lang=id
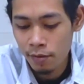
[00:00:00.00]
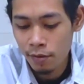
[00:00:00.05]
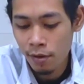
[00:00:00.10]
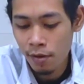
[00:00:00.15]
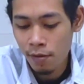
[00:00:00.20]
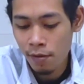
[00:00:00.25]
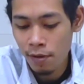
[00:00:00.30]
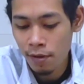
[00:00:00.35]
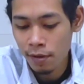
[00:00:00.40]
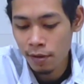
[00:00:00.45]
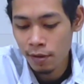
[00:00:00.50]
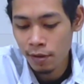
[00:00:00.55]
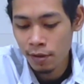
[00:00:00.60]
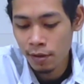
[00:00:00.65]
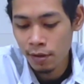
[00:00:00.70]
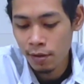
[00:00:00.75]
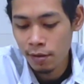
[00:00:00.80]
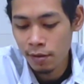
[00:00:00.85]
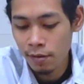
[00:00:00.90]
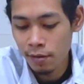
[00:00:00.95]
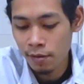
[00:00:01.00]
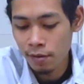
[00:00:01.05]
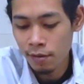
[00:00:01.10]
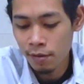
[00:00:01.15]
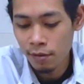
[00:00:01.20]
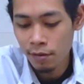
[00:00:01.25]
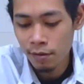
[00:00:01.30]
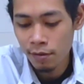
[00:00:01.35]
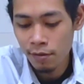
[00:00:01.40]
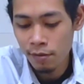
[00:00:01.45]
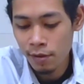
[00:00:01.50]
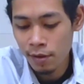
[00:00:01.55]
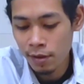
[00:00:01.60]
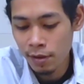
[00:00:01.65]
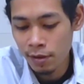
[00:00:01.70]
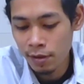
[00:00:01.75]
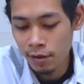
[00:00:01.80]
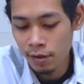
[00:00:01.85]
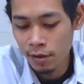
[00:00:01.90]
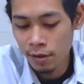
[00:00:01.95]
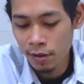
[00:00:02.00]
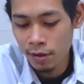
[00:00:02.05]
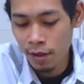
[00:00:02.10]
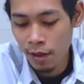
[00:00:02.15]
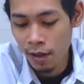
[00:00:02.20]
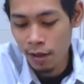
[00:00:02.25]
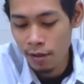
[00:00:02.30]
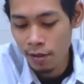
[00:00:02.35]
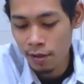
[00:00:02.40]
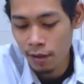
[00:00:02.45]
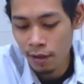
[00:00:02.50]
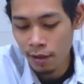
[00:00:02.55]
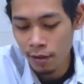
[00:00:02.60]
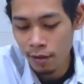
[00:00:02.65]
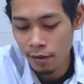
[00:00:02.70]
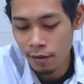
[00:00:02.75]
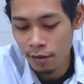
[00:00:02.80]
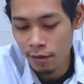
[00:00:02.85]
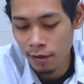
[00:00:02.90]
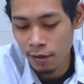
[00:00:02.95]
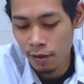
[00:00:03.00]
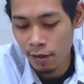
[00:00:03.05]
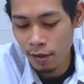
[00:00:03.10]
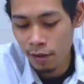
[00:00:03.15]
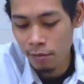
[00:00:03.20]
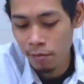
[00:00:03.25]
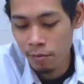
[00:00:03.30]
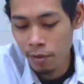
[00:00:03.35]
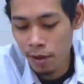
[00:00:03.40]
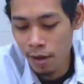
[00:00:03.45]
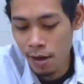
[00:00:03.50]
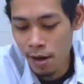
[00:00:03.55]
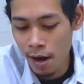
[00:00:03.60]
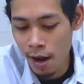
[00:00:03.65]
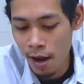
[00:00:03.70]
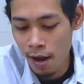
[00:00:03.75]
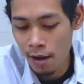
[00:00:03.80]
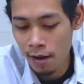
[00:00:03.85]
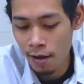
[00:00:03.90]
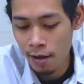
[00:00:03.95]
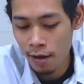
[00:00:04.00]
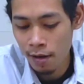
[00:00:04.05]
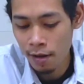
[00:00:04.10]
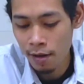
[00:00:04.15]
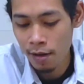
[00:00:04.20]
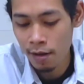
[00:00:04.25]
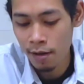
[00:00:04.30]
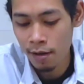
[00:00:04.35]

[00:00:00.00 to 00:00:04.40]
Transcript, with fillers: utawa di, dikui digesek dengan benang